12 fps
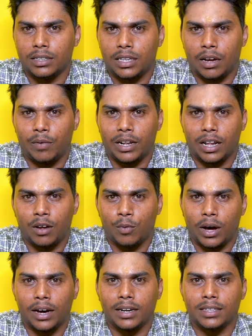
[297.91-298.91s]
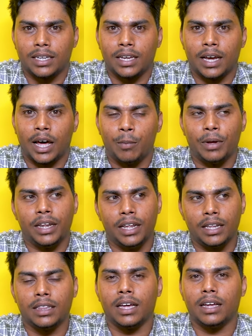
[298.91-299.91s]
தேவையானதெல்லாம் வாங்குறதுக்கு அதே மாதிரி
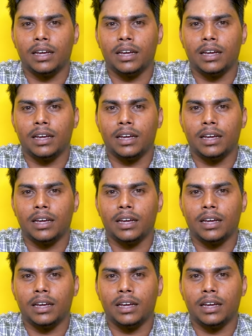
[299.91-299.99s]
இருந்த